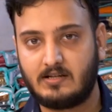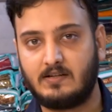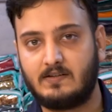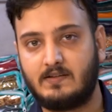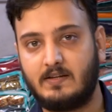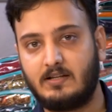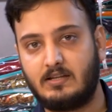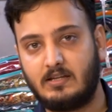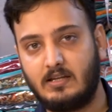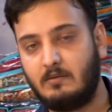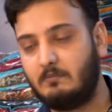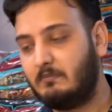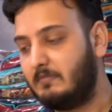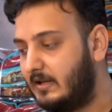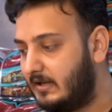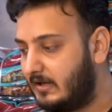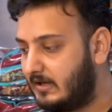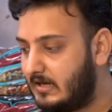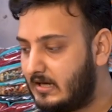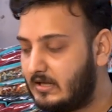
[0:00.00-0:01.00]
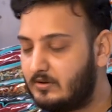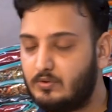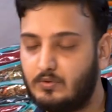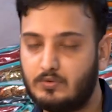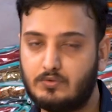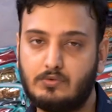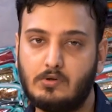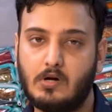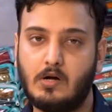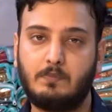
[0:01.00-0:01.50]
कर सकते हैं मेरे यहाँ
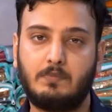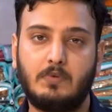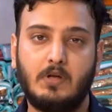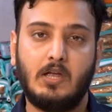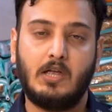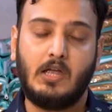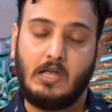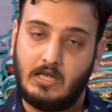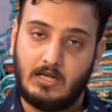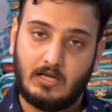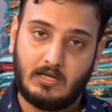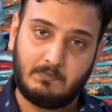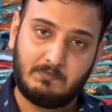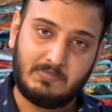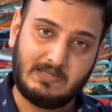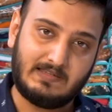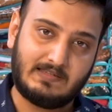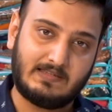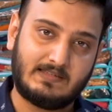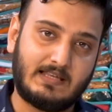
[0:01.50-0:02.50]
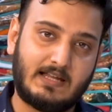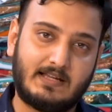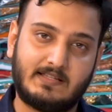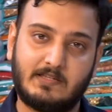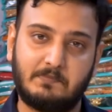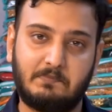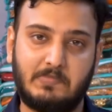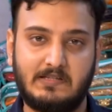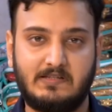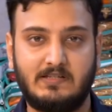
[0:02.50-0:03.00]
दोस्तों आप बीस हज़ार
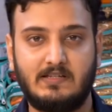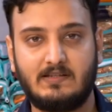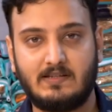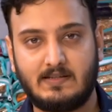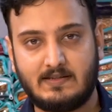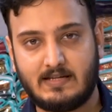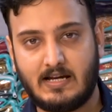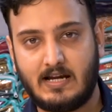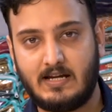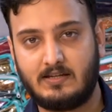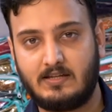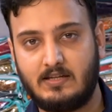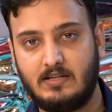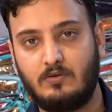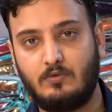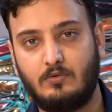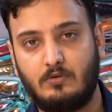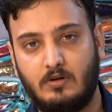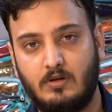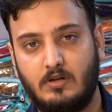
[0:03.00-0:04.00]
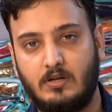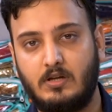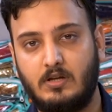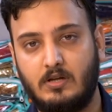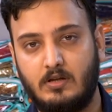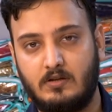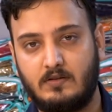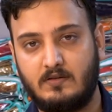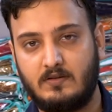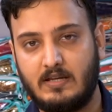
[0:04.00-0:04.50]
से पच्चीस हज़ार की
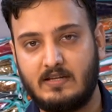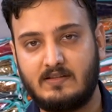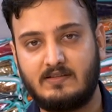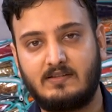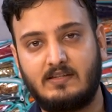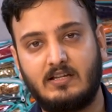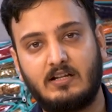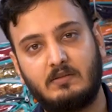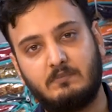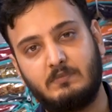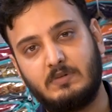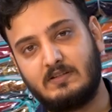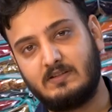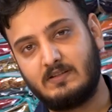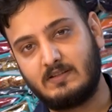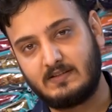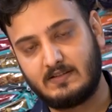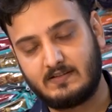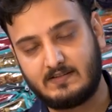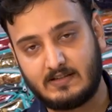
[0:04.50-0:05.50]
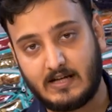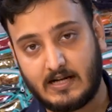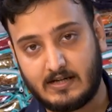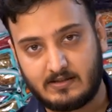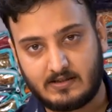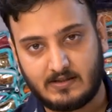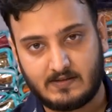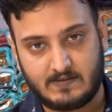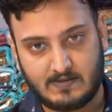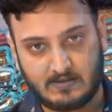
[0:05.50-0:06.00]
रेंज तक बिज़नेस स्टार्ट
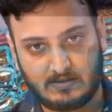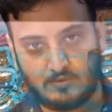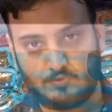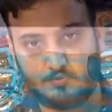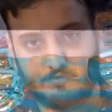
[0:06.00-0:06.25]
कर सकते